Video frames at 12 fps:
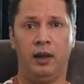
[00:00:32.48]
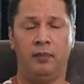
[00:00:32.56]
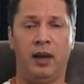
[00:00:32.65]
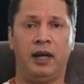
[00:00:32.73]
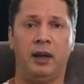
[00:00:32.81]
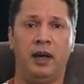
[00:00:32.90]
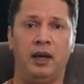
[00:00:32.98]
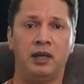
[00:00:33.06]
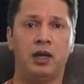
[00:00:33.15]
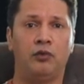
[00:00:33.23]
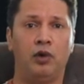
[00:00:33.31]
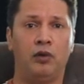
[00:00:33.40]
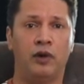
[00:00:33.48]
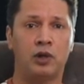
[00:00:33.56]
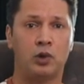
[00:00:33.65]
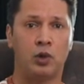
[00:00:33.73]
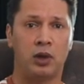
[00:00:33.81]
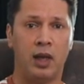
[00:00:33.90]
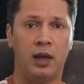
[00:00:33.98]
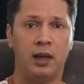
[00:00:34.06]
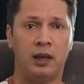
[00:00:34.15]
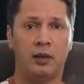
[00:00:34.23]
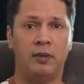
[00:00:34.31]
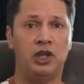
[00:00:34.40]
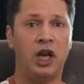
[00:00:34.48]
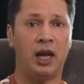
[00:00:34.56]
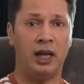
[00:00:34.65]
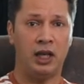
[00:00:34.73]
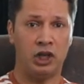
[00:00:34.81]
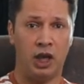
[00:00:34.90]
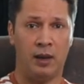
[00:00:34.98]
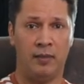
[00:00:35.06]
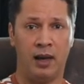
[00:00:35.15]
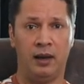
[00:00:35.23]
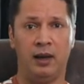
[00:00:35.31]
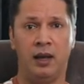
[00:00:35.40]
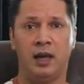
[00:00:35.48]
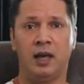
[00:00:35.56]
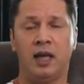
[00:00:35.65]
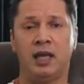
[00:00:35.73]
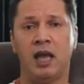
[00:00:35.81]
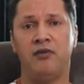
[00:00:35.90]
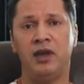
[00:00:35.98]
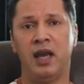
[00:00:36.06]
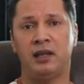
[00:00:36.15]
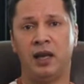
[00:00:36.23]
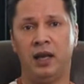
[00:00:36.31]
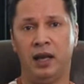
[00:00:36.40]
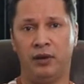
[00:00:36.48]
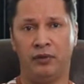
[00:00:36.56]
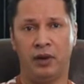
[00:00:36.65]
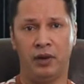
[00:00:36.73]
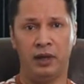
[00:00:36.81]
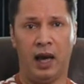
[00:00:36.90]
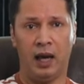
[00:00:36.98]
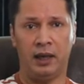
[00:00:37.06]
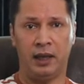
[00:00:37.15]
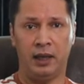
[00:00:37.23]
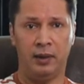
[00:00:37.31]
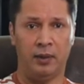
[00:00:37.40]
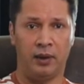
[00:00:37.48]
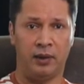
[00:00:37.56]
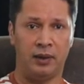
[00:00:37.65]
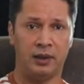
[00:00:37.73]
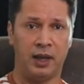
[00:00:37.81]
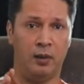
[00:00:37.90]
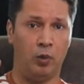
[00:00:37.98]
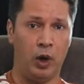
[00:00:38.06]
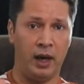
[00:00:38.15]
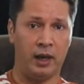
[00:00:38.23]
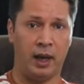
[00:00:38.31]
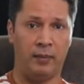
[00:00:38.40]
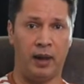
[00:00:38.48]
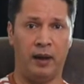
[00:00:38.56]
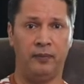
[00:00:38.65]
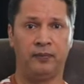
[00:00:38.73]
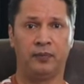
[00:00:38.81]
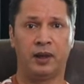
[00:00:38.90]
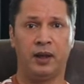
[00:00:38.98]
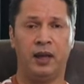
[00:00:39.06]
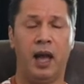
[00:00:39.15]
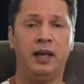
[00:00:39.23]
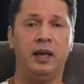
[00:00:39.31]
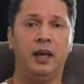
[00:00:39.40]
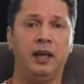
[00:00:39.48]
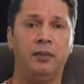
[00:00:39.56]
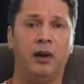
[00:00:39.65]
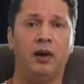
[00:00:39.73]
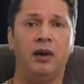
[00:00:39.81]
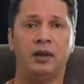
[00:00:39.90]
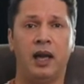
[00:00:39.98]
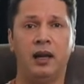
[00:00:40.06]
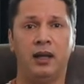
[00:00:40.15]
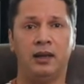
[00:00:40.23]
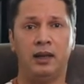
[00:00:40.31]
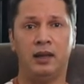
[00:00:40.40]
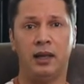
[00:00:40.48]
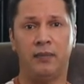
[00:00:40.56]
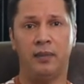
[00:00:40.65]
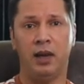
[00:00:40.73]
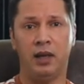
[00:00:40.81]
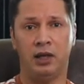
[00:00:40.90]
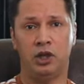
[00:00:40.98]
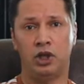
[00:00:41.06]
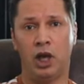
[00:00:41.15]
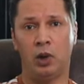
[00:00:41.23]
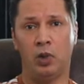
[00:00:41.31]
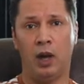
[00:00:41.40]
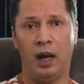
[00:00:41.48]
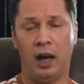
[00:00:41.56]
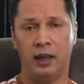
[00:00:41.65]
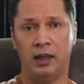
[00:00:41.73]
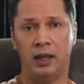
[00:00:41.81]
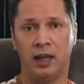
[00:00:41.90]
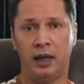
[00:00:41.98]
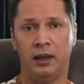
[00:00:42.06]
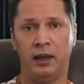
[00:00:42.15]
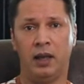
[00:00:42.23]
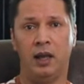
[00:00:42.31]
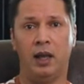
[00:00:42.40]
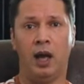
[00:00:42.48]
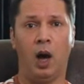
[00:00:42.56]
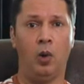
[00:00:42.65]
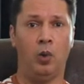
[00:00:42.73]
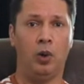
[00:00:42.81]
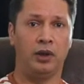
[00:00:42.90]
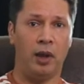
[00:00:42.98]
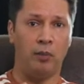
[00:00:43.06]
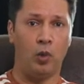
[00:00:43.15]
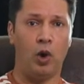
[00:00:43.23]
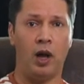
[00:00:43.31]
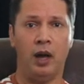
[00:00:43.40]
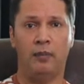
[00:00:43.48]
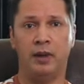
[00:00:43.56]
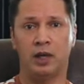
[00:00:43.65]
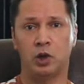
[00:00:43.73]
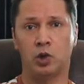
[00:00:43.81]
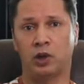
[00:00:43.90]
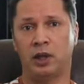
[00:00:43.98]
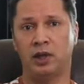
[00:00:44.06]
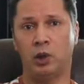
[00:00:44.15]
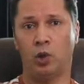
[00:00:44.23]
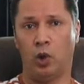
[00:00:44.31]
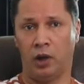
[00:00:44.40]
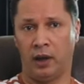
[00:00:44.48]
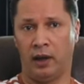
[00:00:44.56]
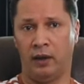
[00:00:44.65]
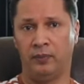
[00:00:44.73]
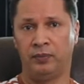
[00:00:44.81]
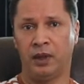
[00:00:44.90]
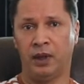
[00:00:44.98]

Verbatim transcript: بينما يصف الفصل الثالث بشكل شامل كيفية الحفاظ على الإمارات المركبة أي الإمارات التي تم إنشاؤها حديثا أو ضمها من سلطة أخرى